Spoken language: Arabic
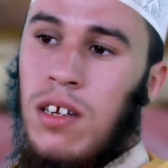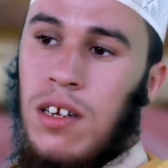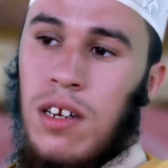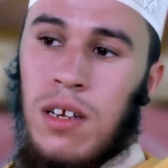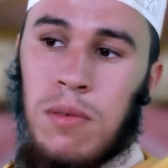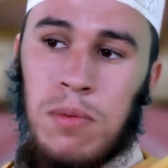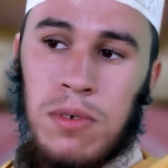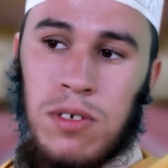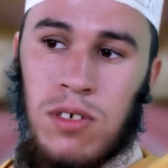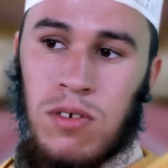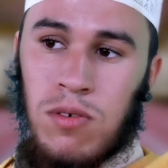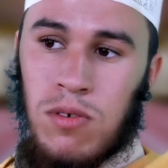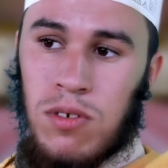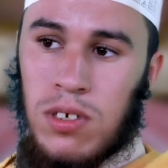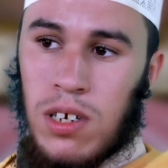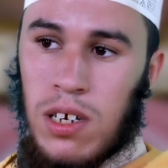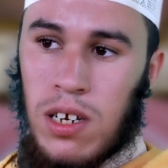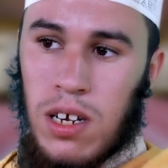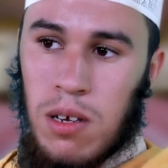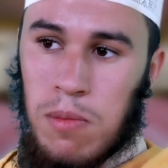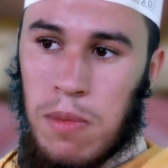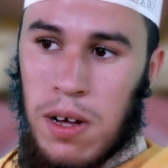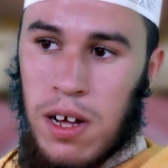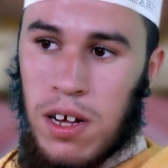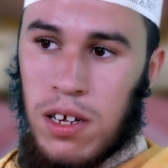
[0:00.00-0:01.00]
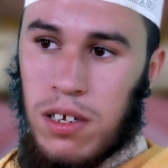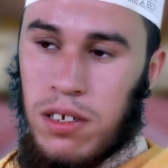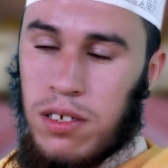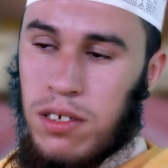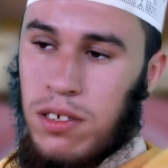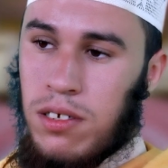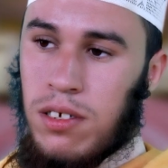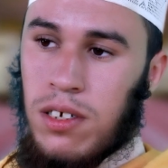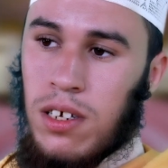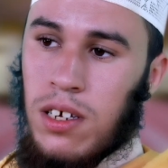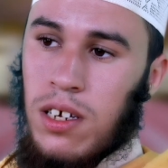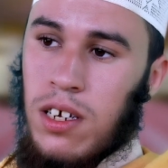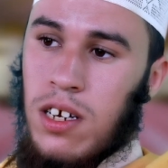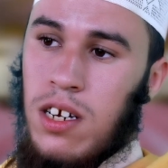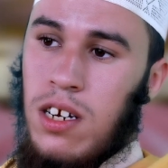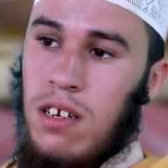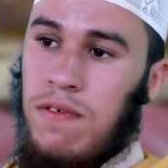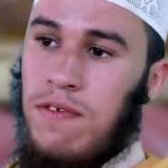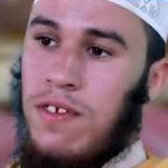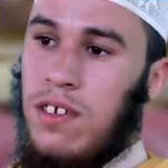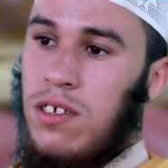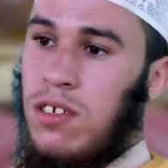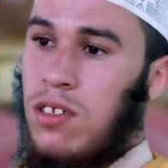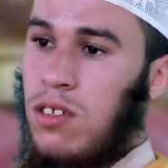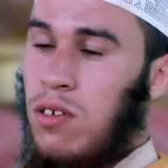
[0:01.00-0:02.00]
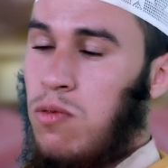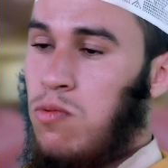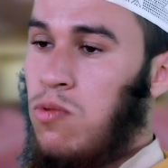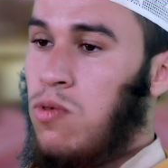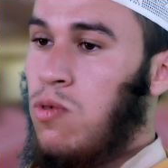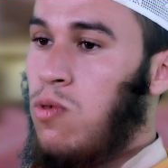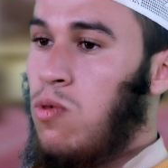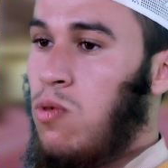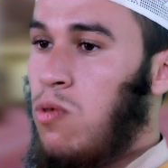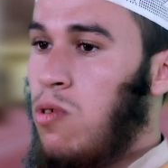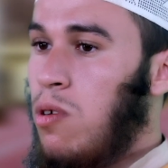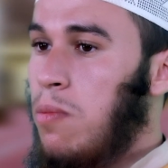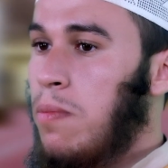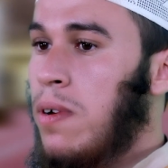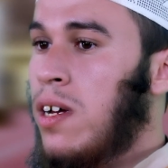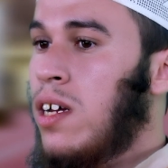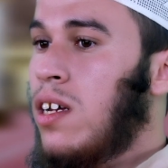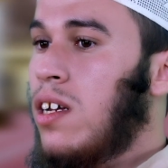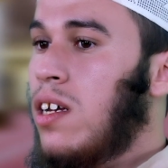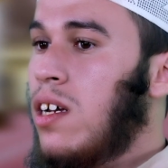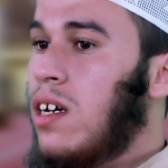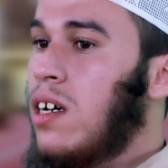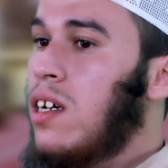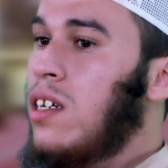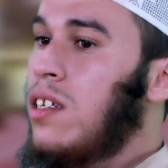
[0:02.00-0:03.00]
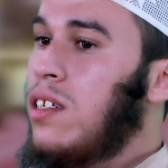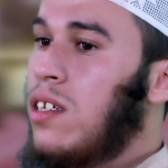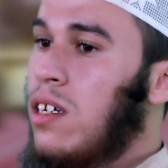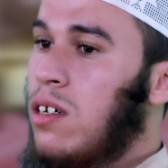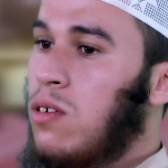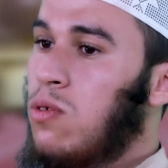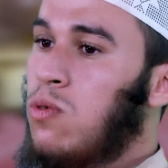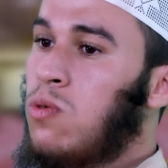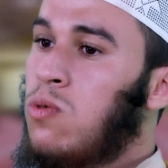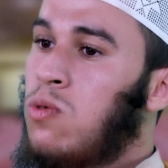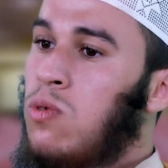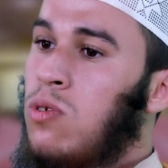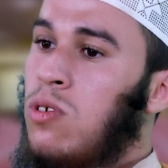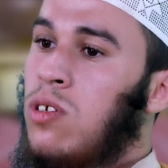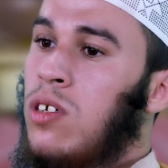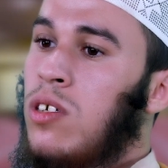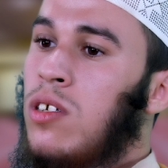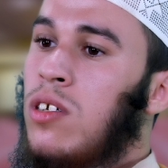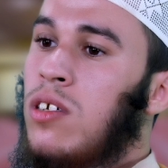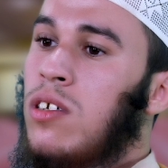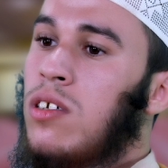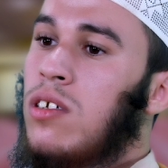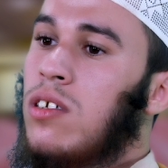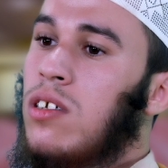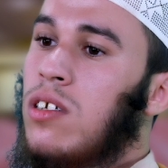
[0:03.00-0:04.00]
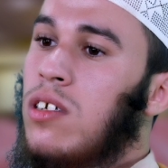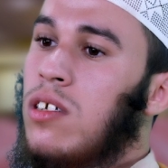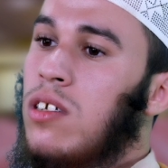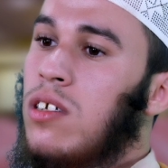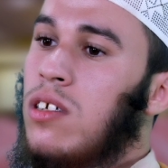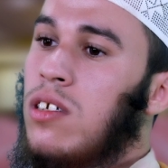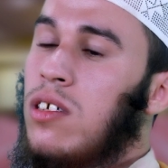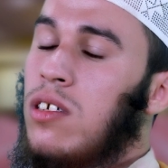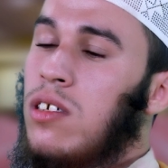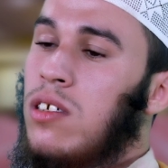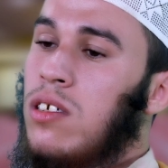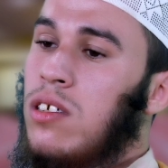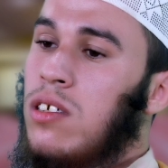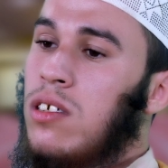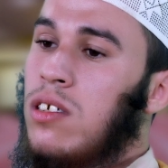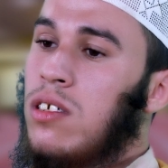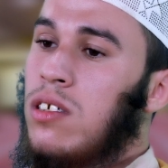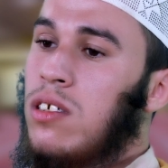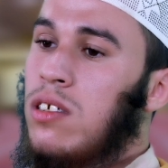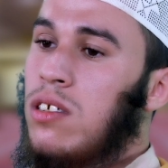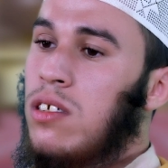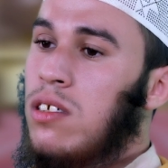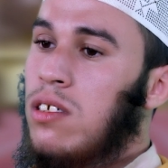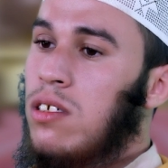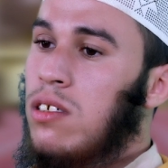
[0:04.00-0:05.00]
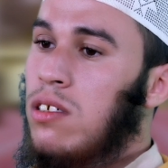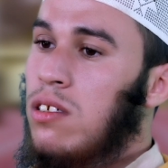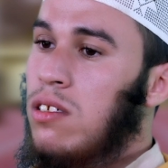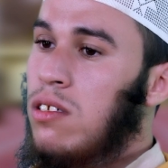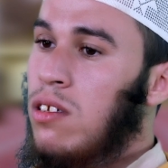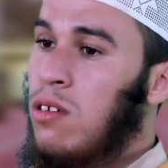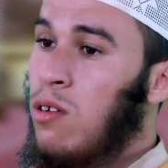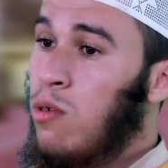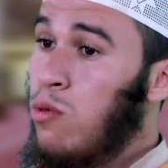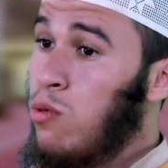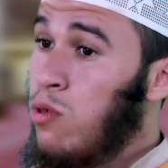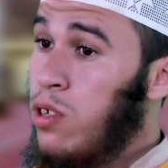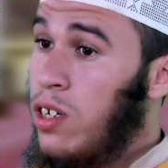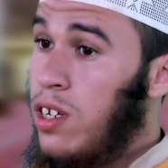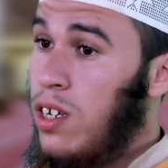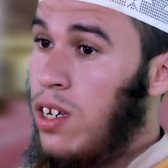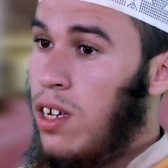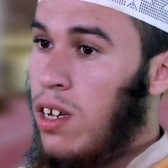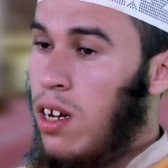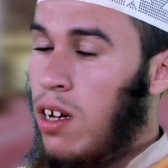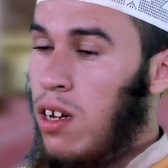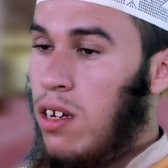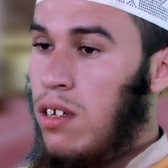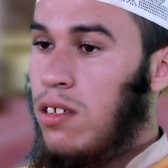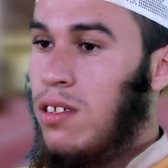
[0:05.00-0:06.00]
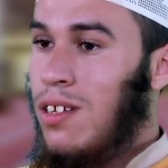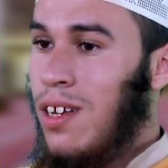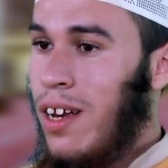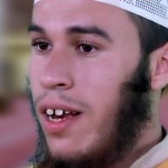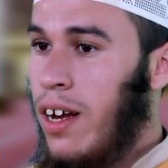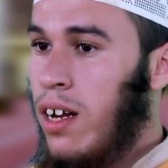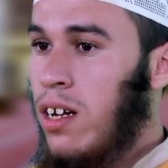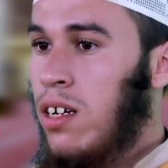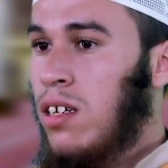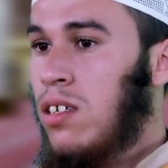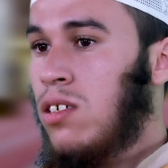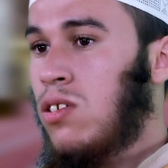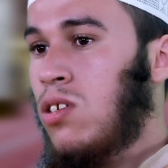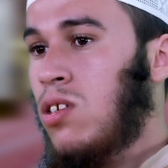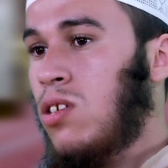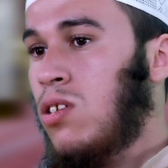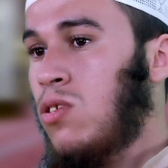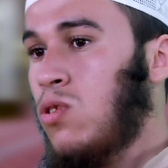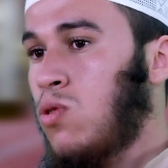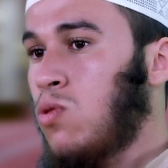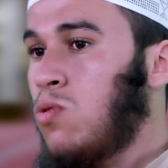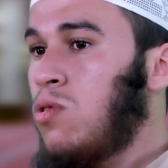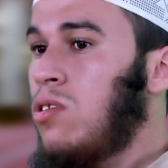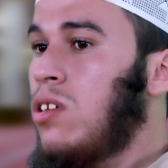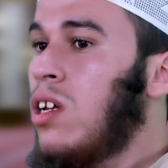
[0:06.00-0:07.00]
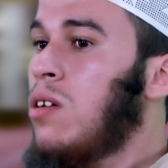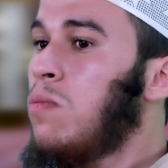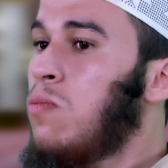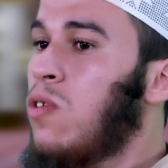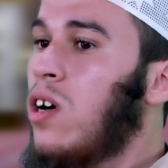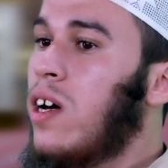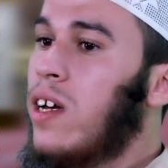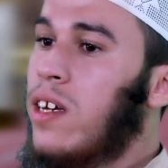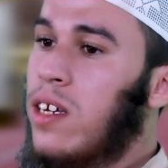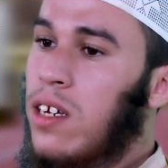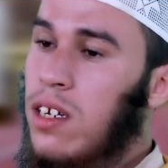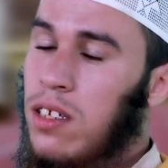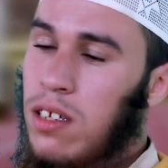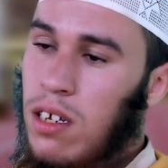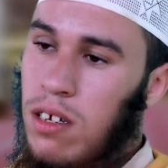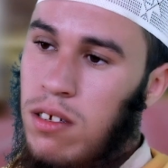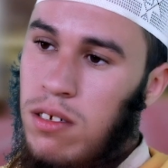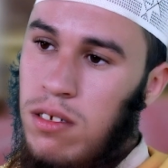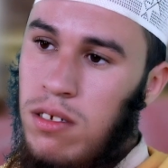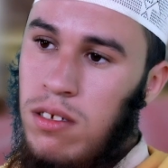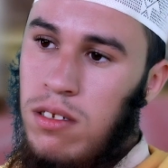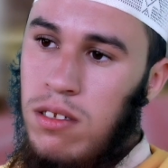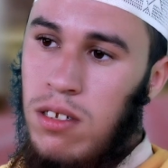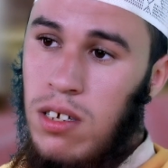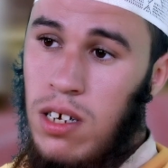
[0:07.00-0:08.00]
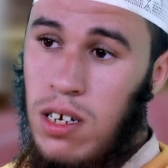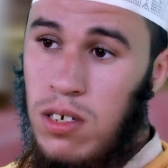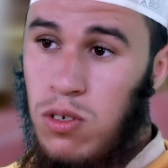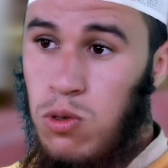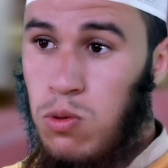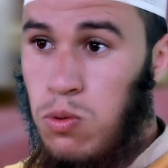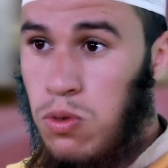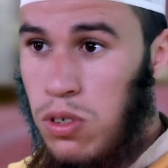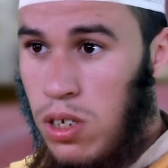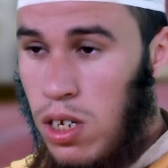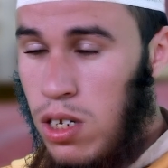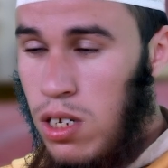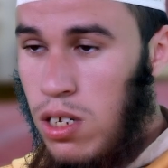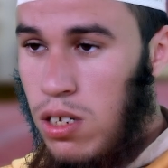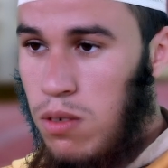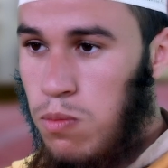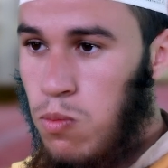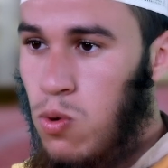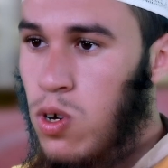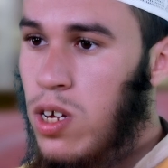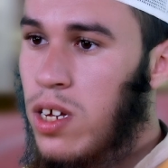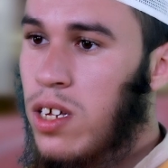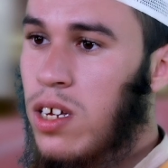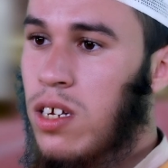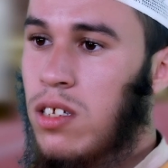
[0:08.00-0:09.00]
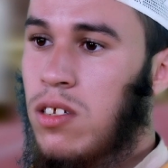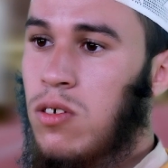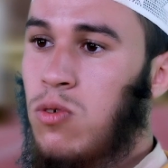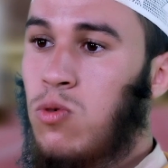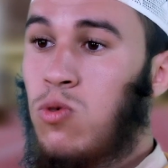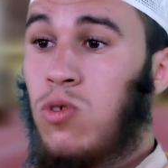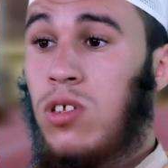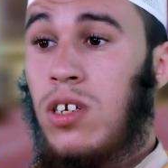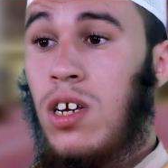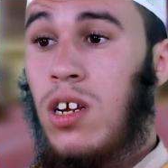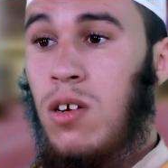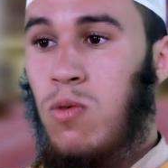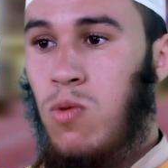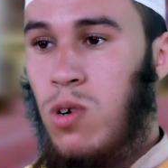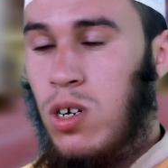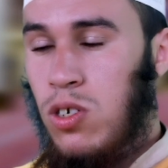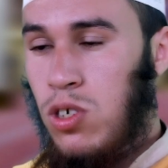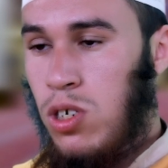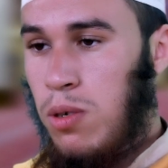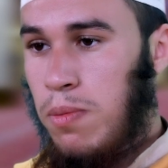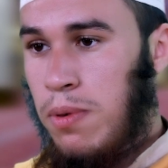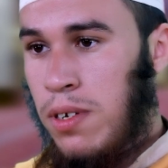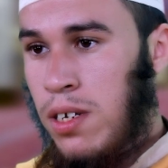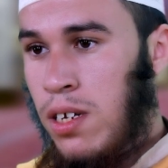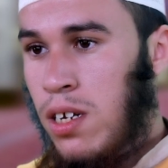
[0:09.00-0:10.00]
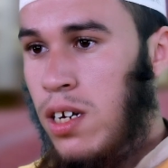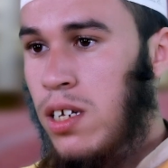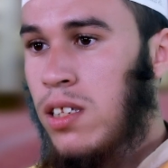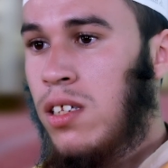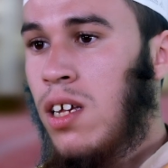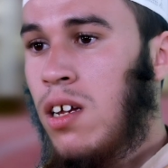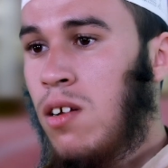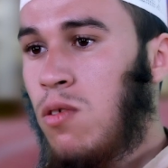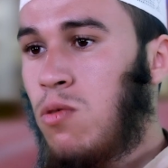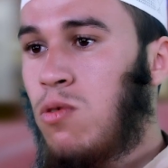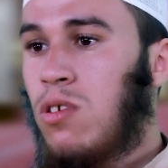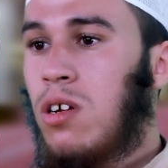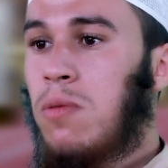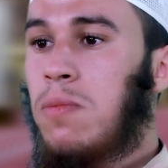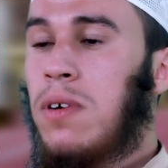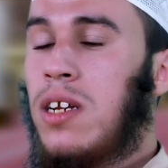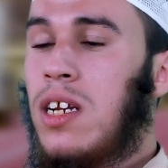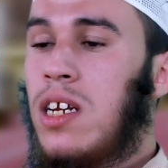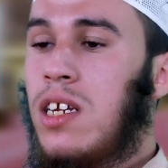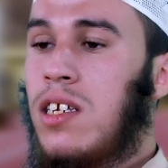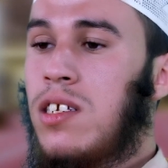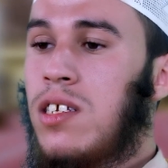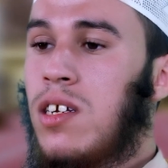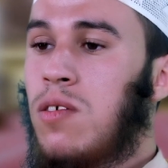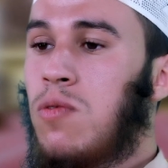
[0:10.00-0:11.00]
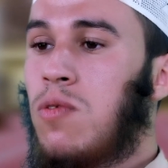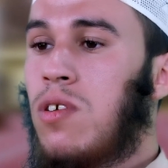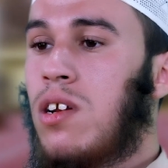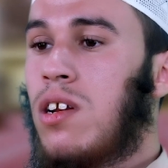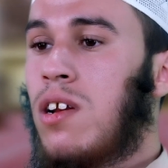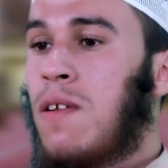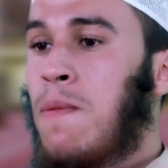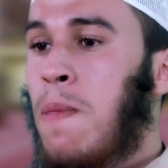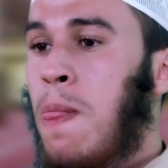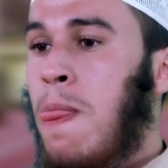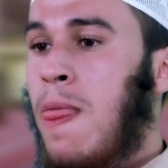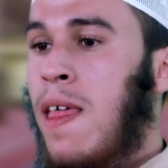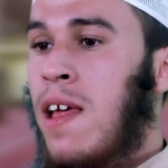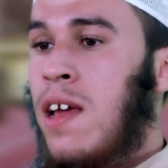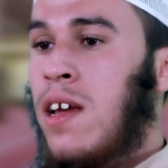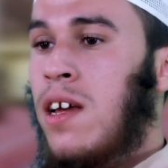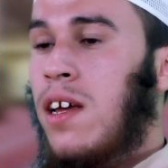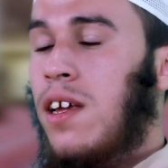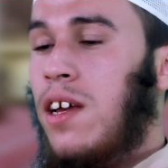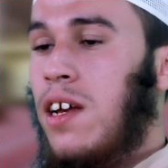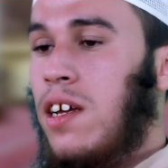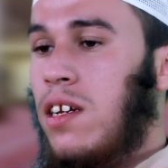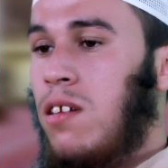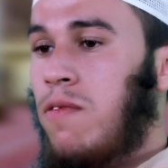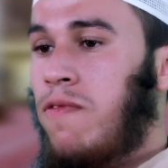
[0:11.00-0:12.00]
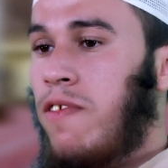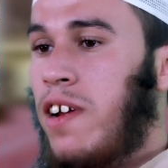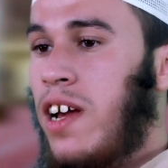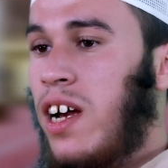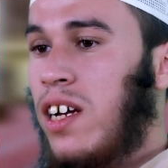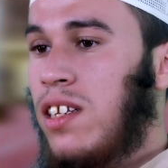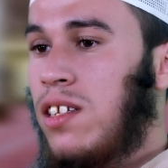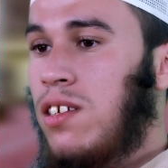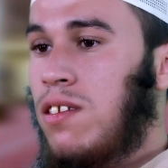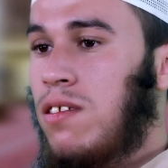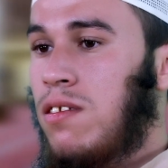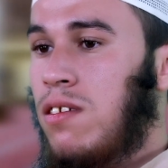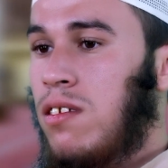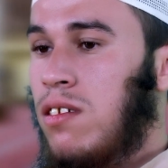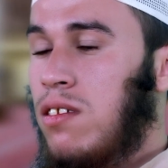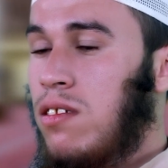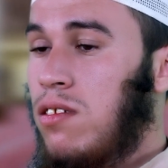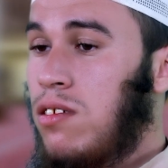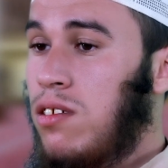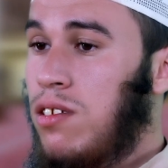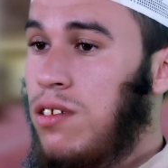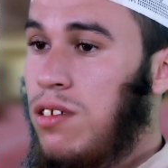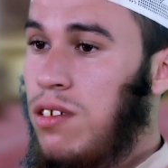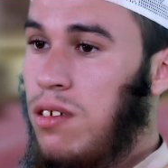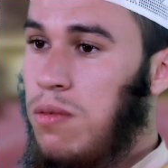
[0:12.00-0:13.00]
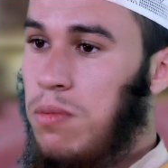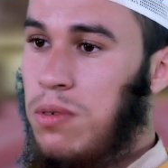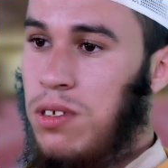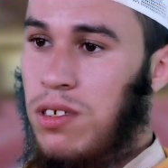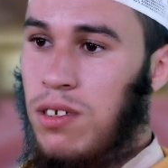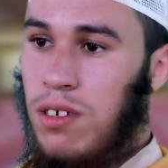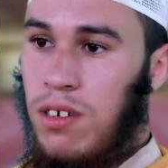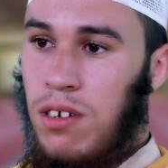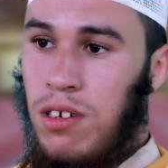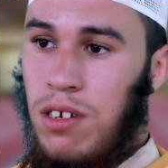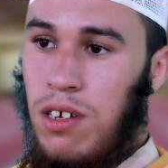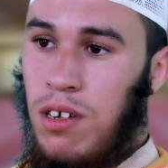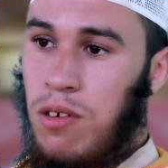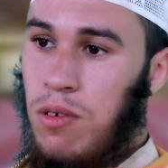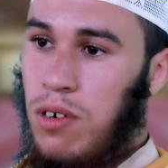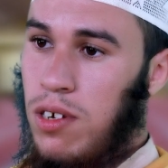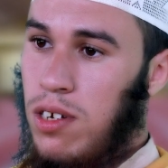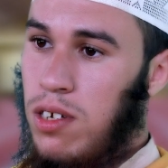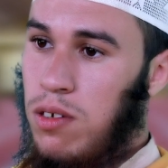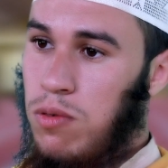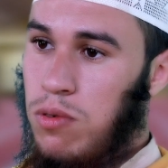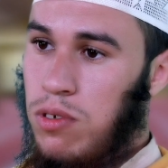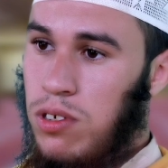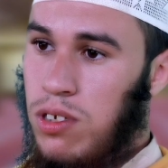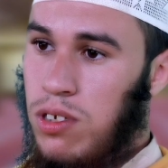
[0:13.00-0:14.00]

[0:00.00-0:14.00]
النبي صلى الله عليه وسلم غير كيف يسطروا العلماء انه آه الاضحيه تقى سنه مؤكده تقى سنه مؤكده ورتقي الواجب حتى العلماء اللي يسول يعني في الحديث سيدي النبي صلى الله عليه